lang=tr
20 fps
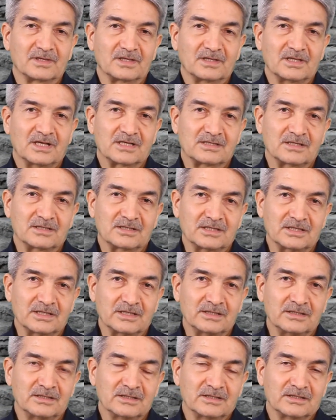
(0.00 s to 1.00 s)
Nasıl ki
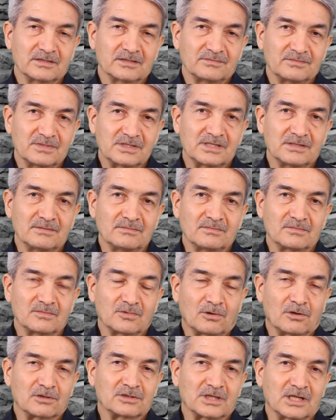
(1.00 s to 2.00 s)
bizim
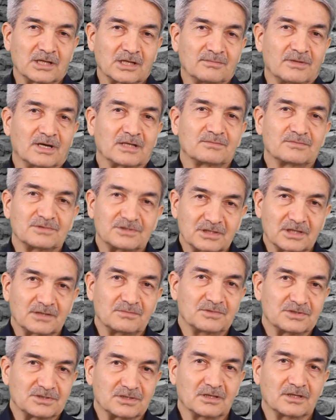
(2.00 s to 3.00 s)
ortalama
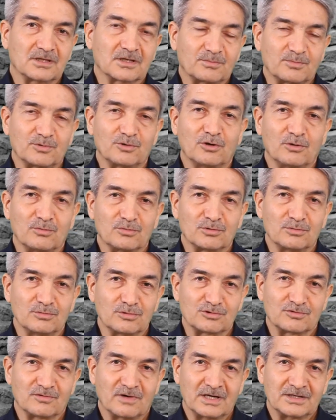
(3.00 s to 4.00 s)
60-70 yıllık bir
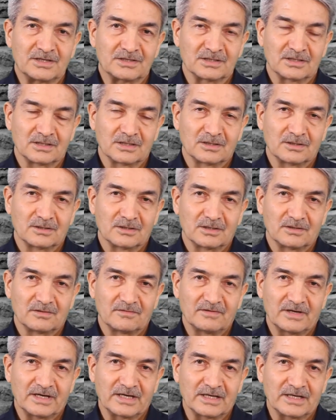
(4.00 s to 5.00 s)
ömrümüz var
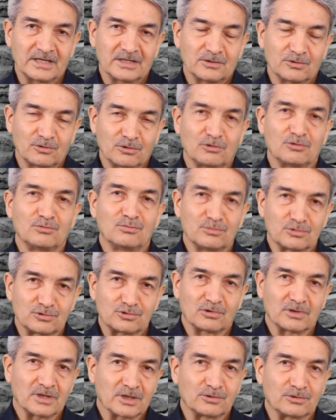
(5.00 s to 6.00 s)
ve
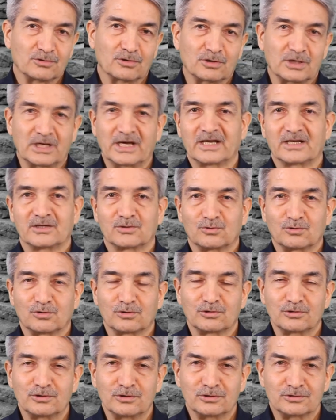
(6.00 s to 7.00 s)
ölümümüz ona göre
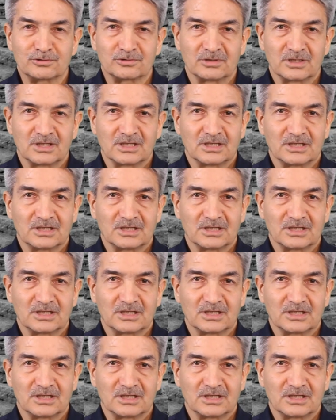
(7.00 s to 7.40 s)
oluyor.